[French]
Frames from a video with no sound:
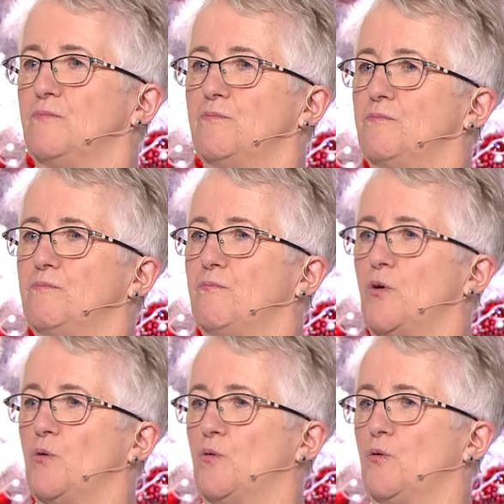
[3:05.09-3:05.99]
ça
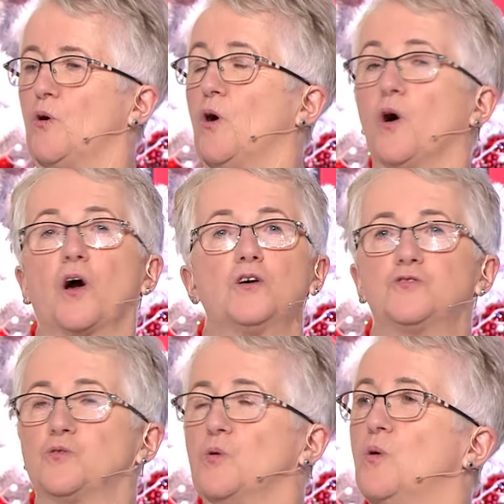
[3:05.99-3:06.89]

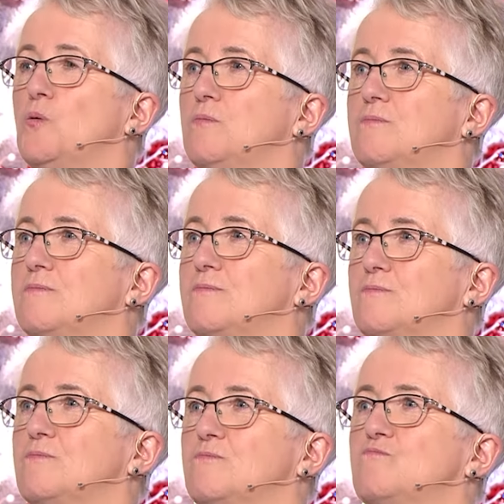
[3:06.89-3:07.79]
Resto. Sorties